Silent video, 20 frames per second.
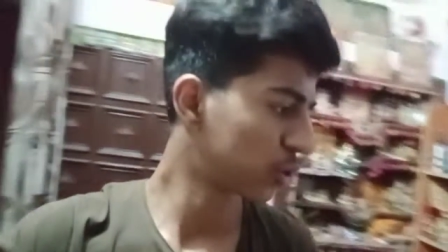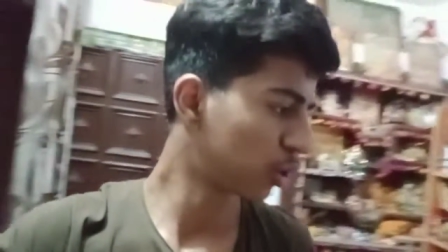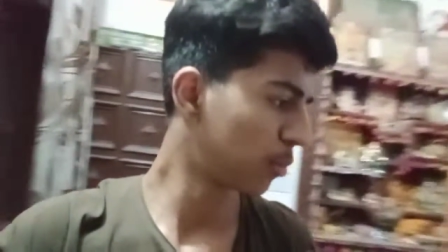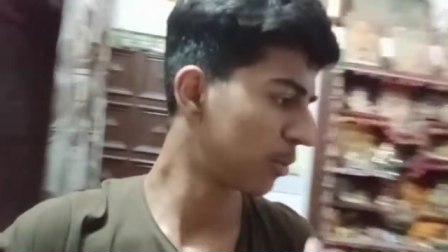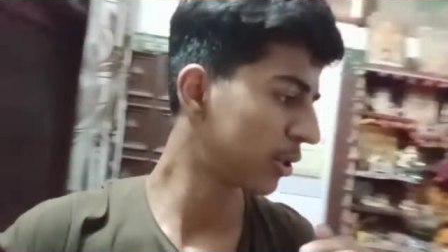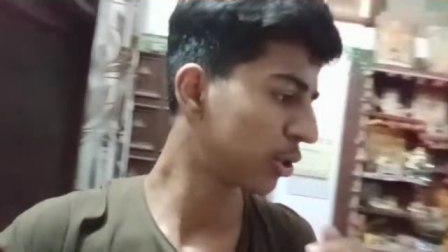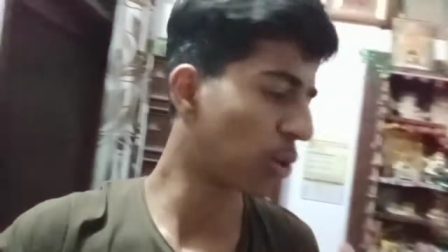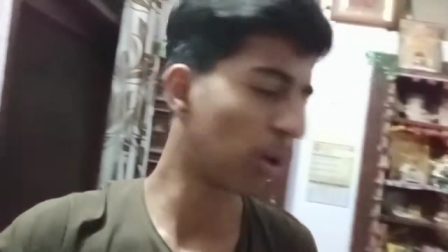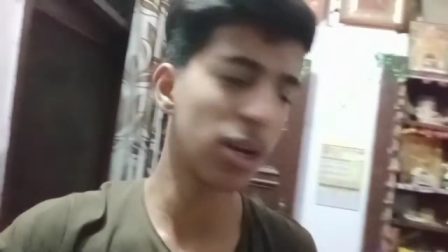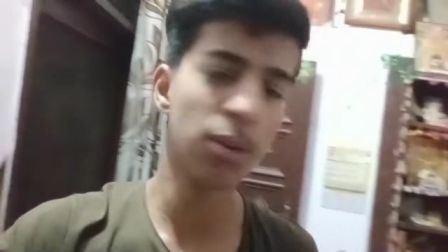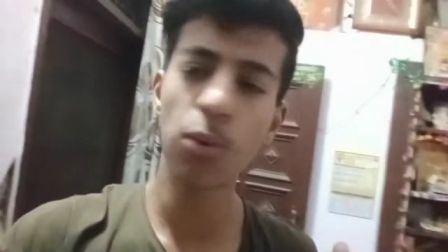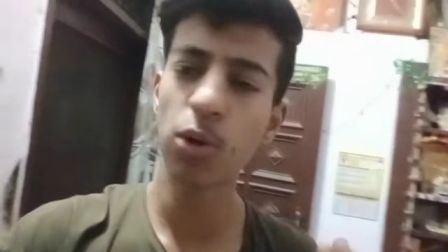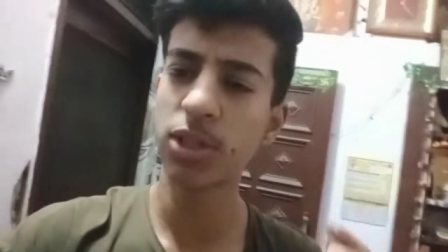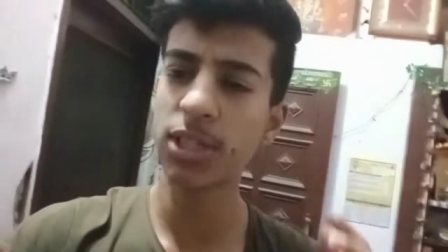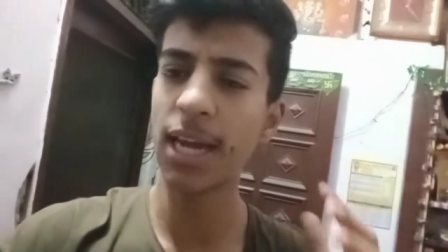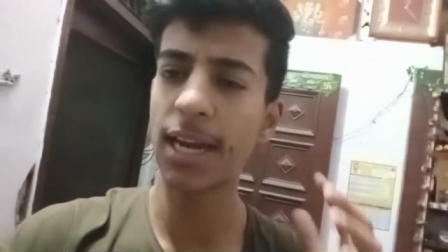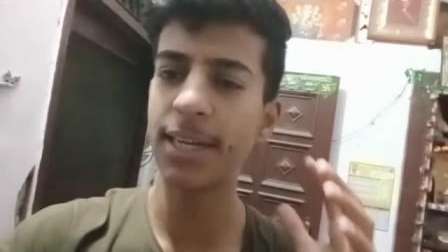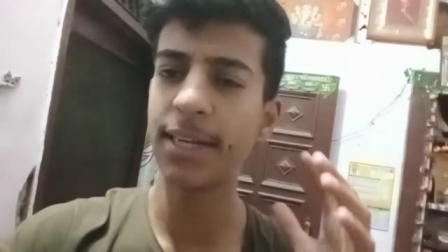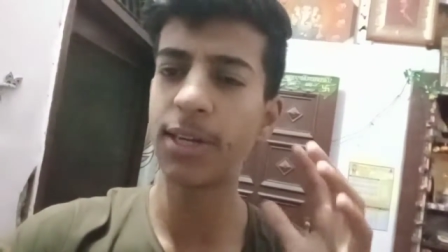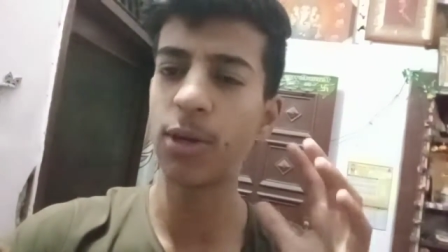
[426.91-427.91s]
सो अभी थोड़ी
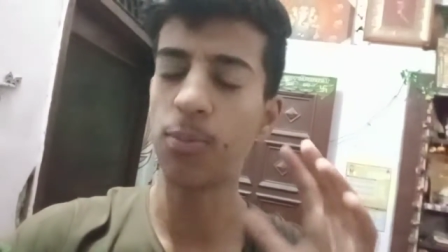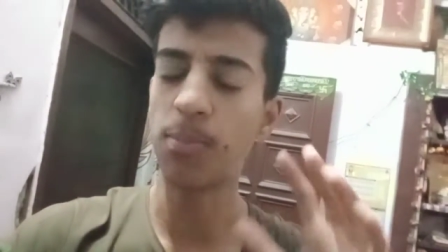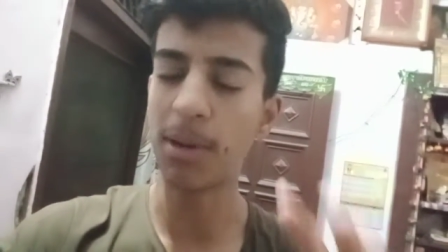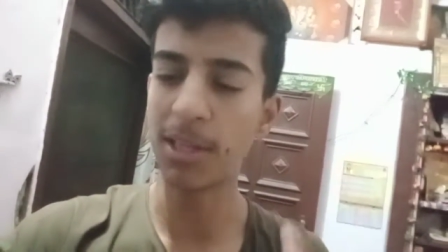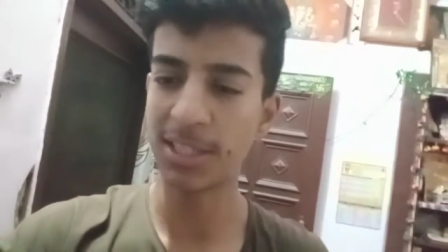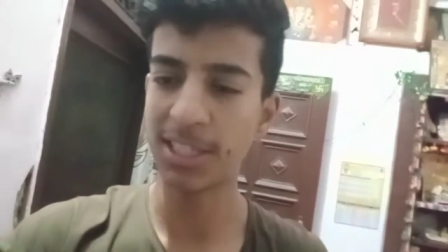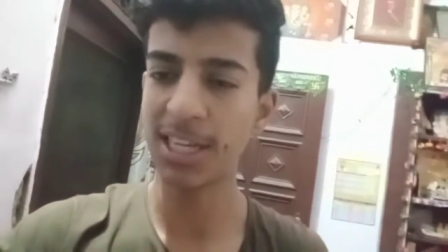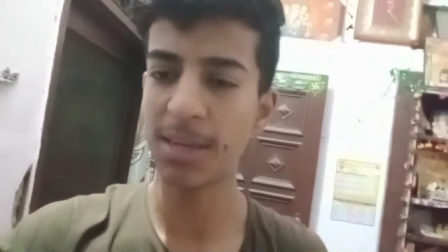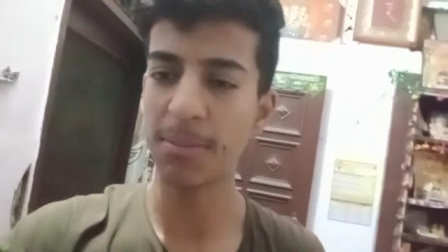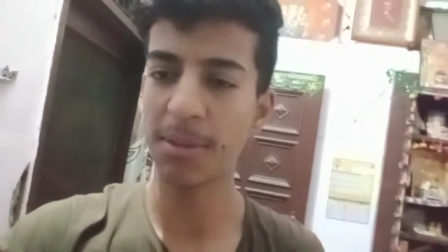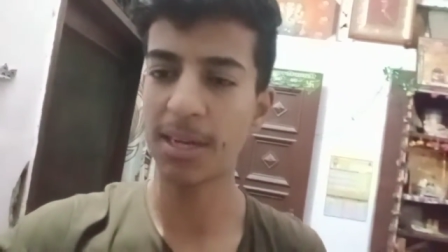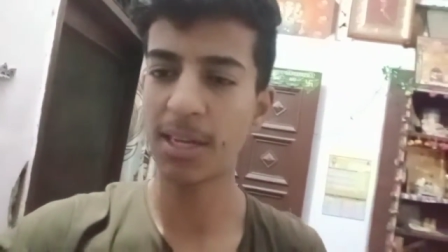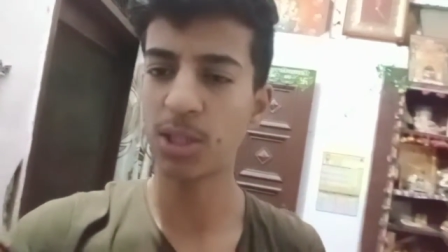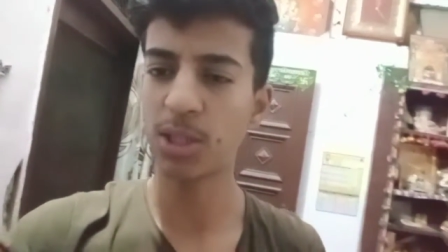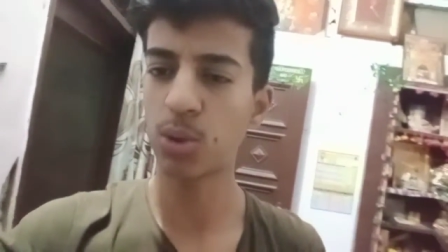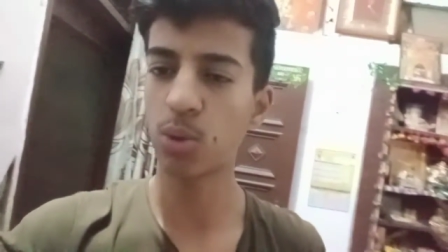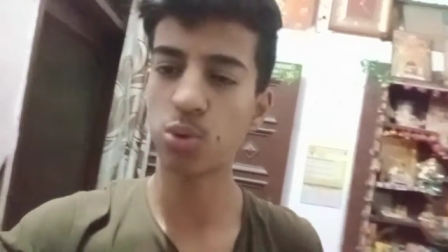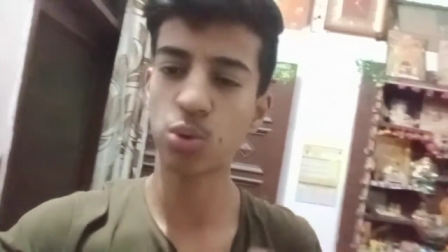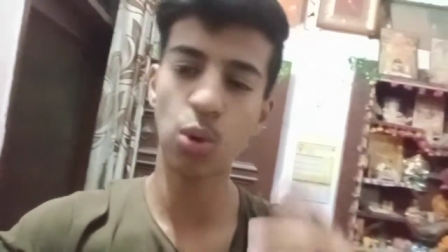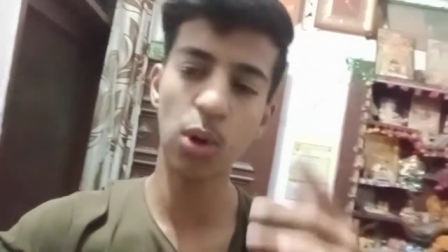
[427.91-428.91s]
बहुत ही एडिट बची है
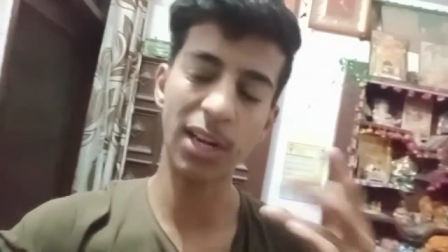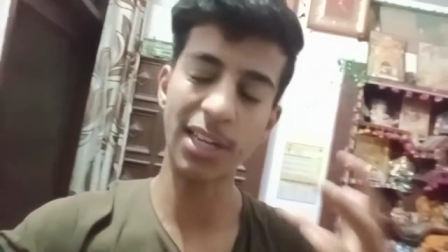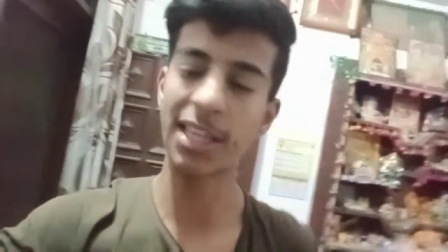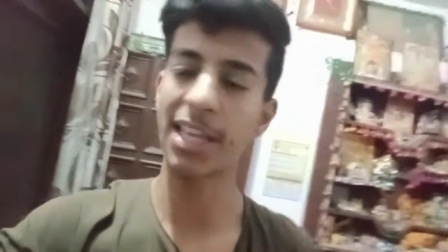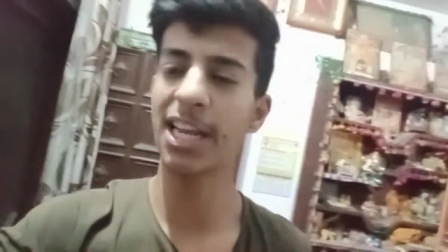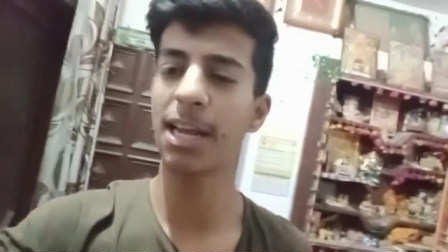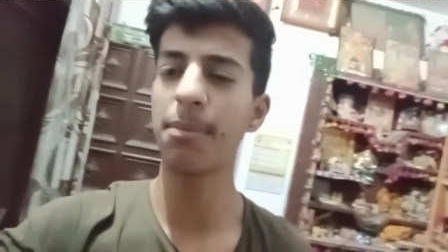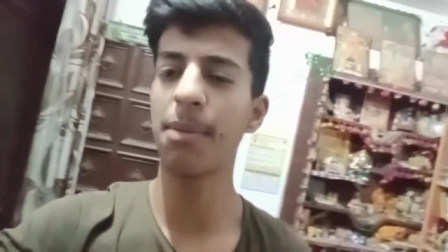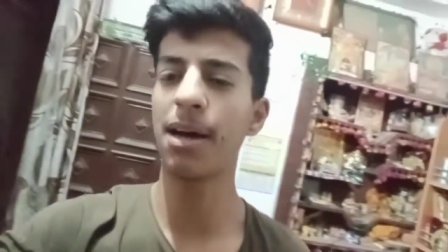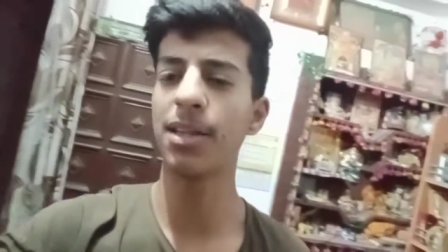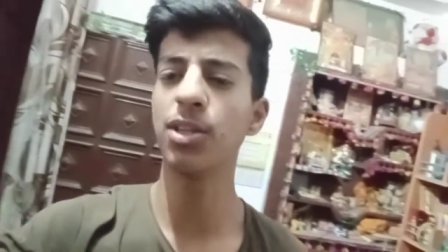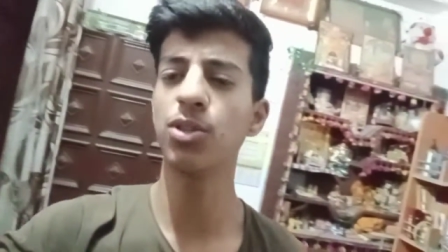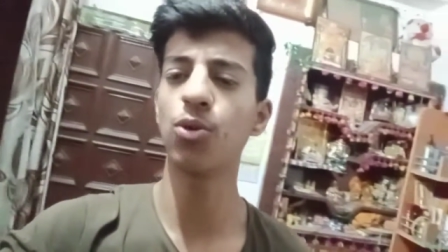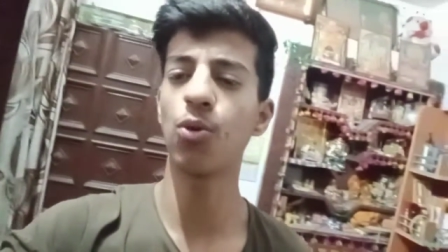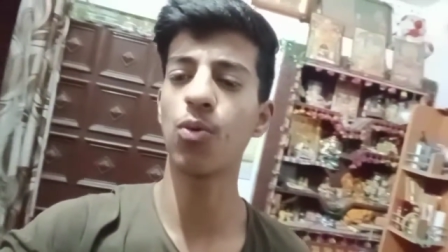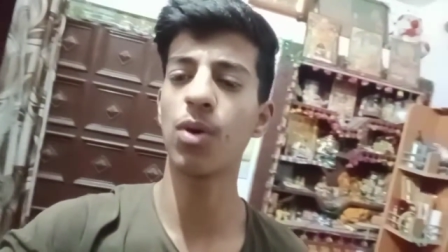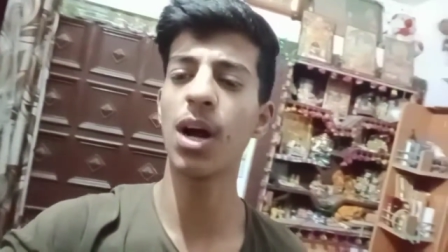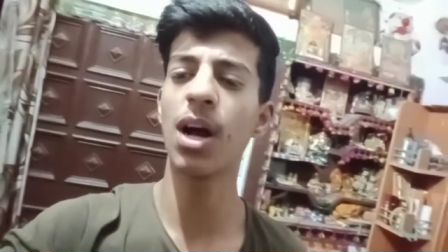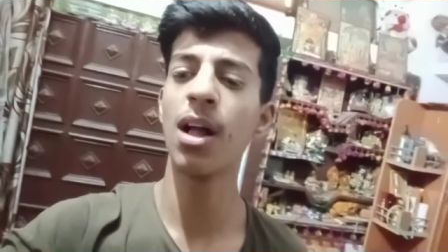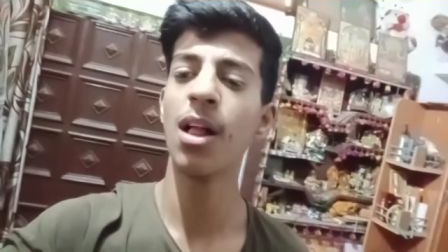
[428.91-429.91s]
मेरी तो उसको करने के बाद ही
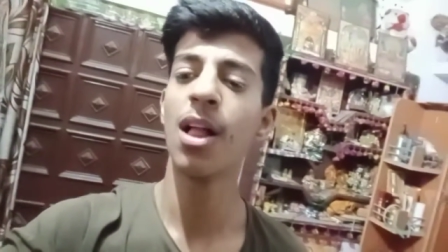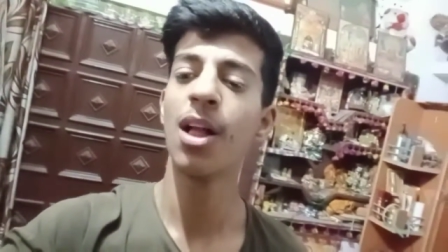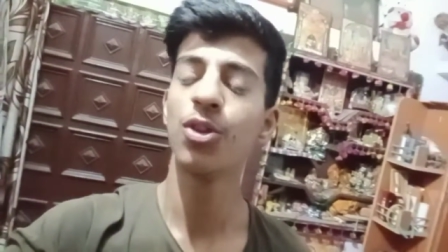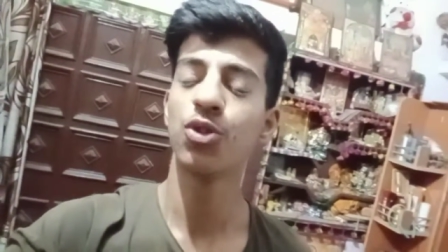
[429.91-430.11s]
सोऊंगा